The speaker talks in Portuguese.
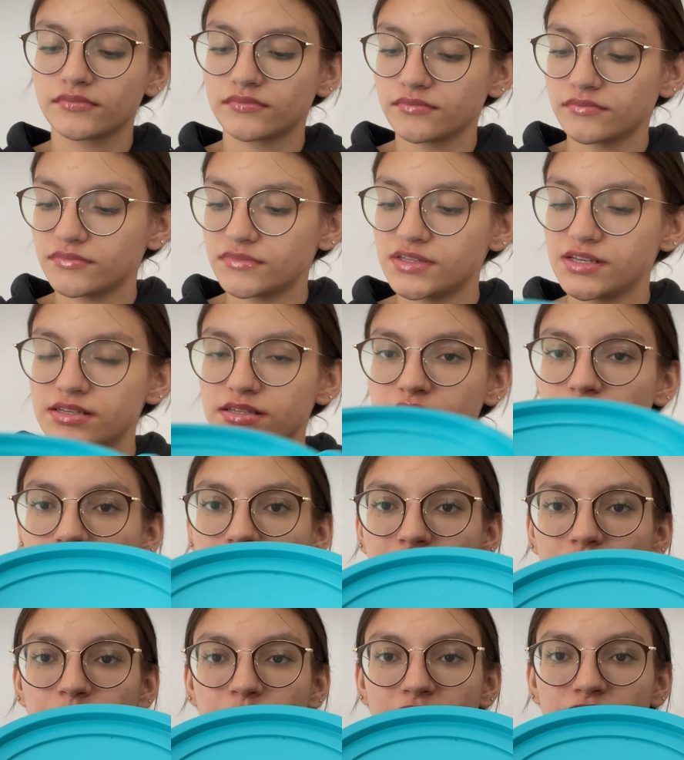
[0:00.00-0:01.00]
não sei se tá
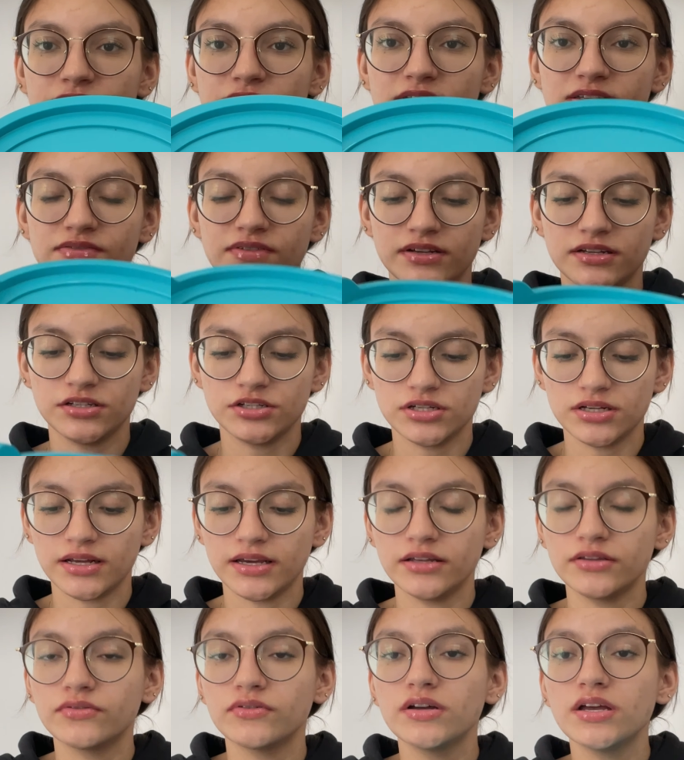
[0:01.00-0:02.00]
dando pra vocês verem
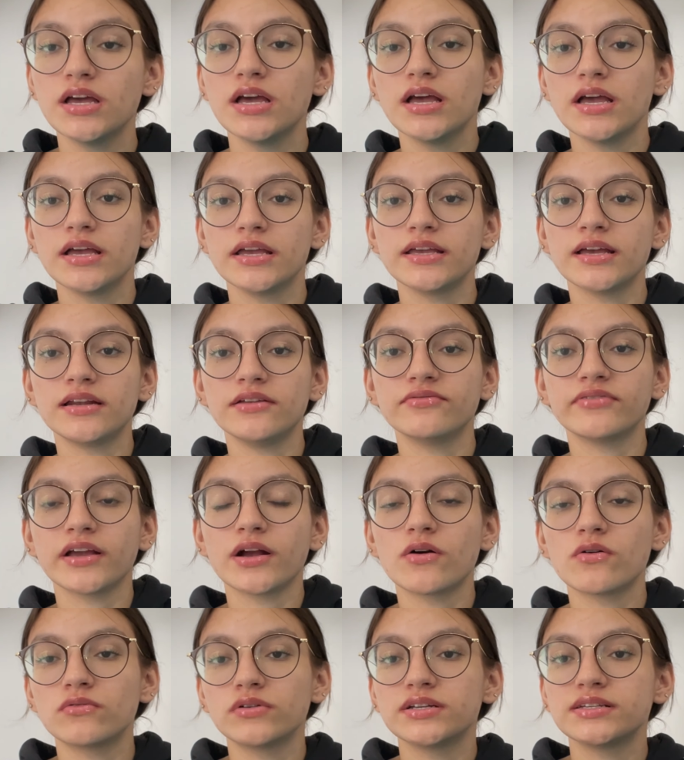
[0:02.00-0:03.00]
direito. E ele vem
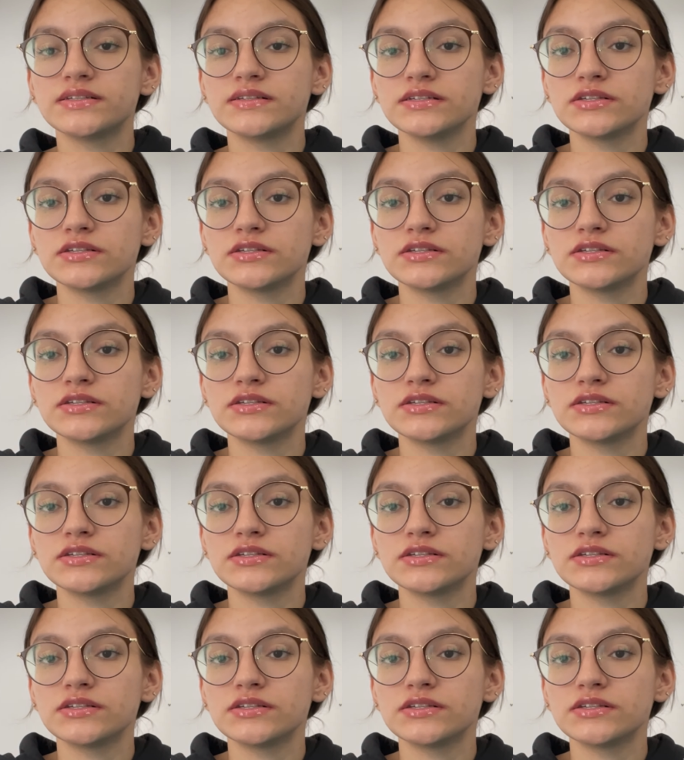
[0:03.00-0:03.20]
com esse